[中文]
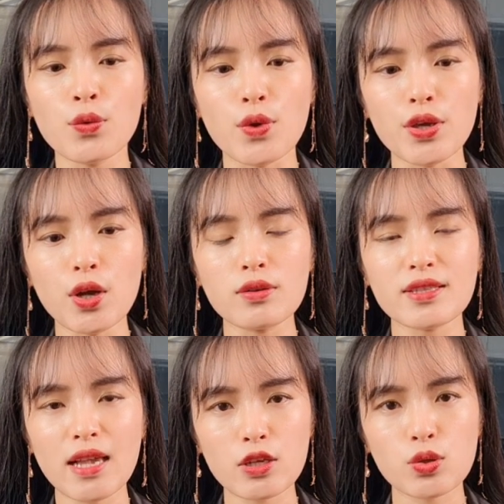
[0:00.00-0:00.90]
原油
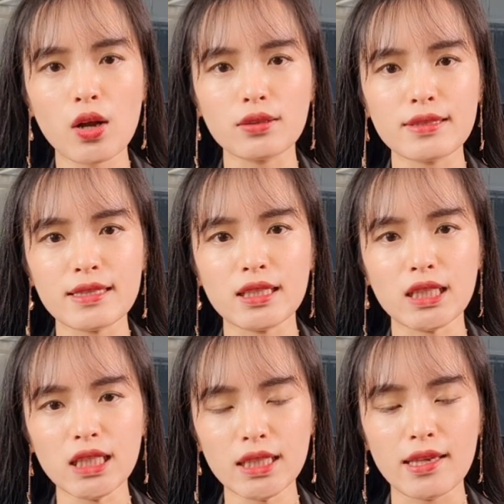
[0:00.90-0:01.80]
再创近
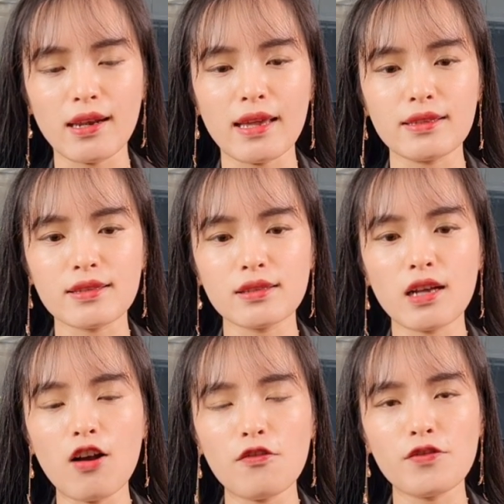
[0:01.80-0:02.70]
一年来的新高，